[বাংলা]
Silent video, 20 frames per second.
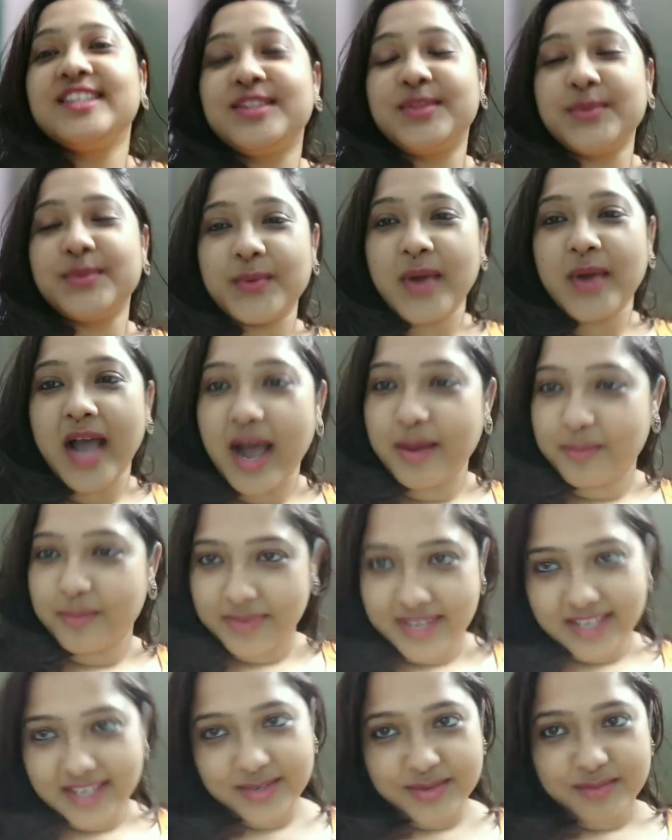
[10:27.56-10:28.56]
তো
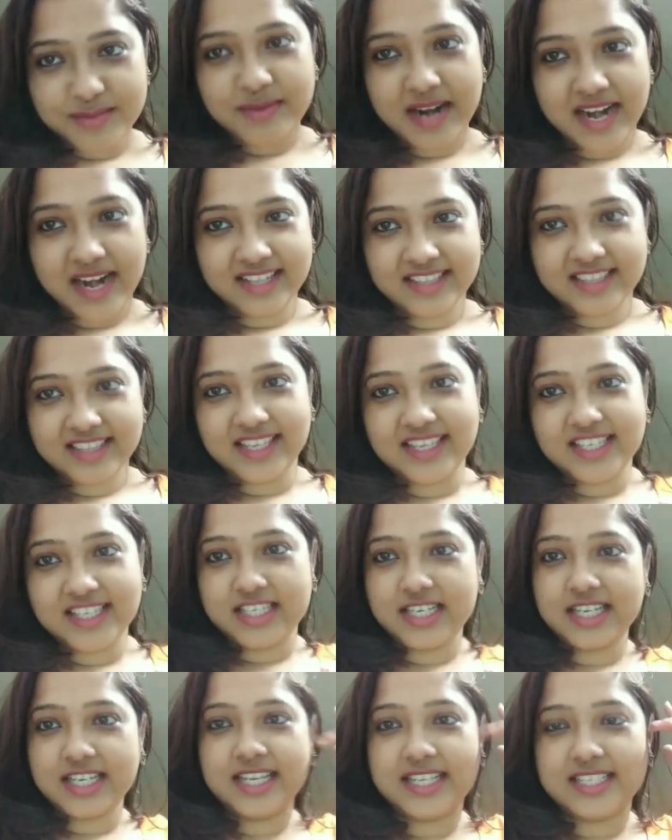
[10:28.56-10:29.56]
আমরা এখন বাড়িতে
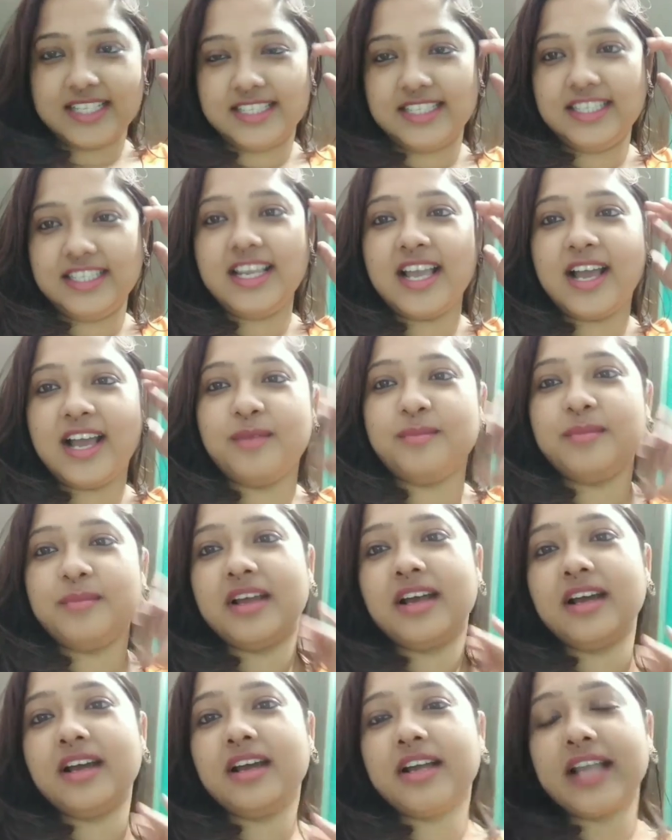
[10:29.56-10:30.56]
এসে গেছি
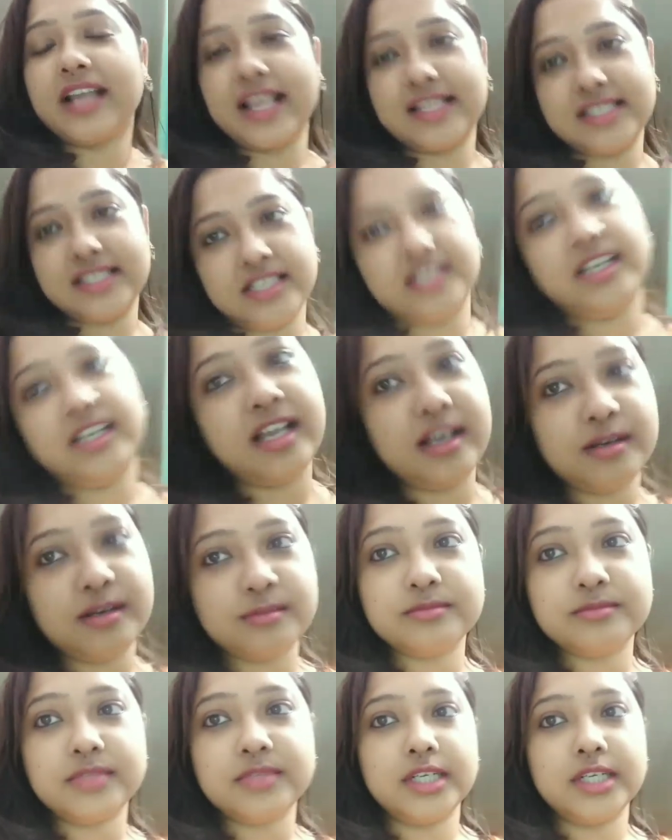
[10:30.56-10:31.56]
আমরা গেছিলাম
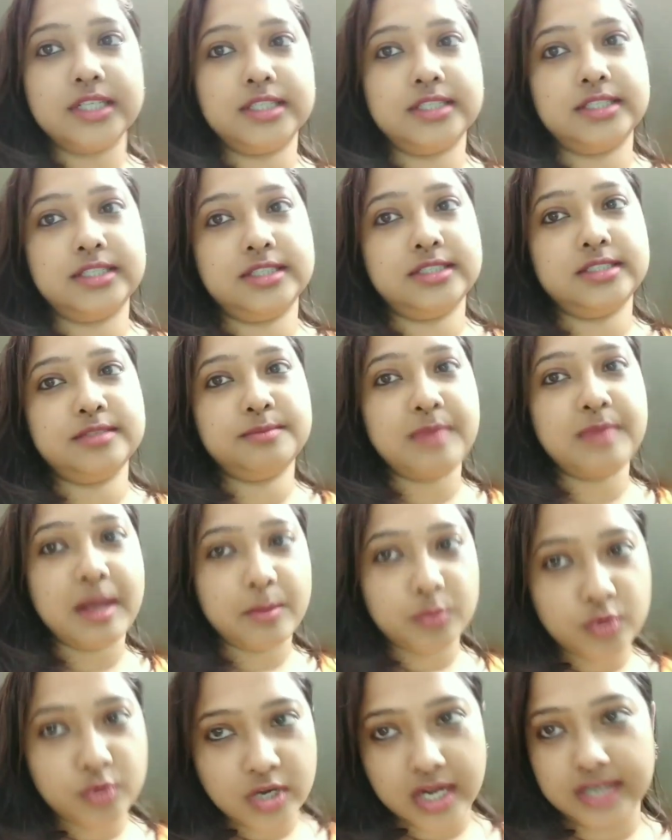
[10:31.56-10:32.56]

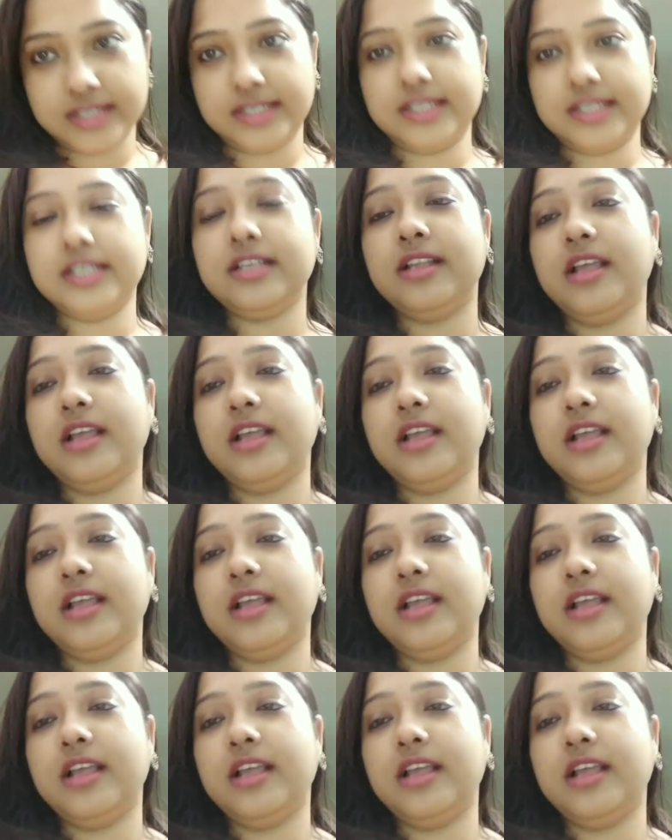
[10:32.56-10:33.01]
খাটে